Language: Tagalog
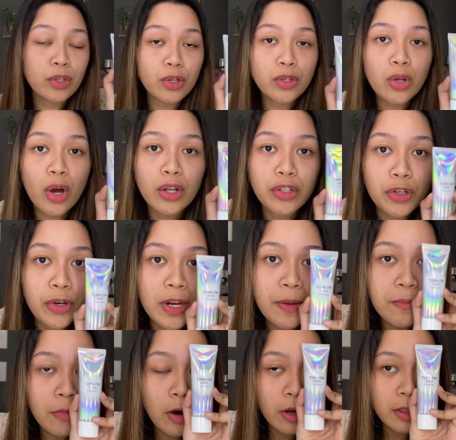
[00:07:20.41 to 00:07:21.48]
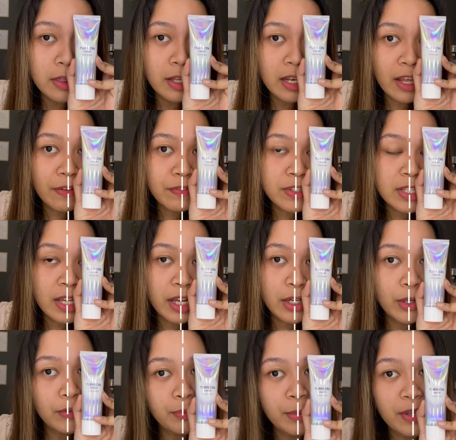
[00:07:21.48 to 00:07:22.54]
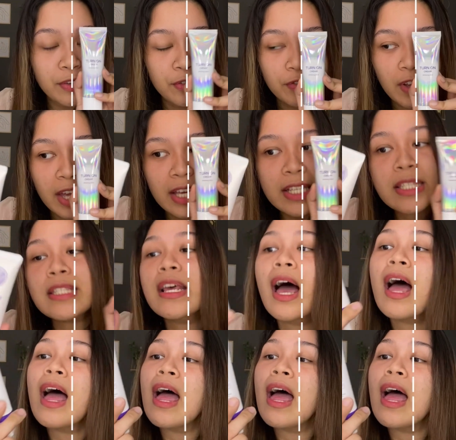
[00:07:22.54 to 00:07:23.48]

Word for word: turn-on cream on the left side of my face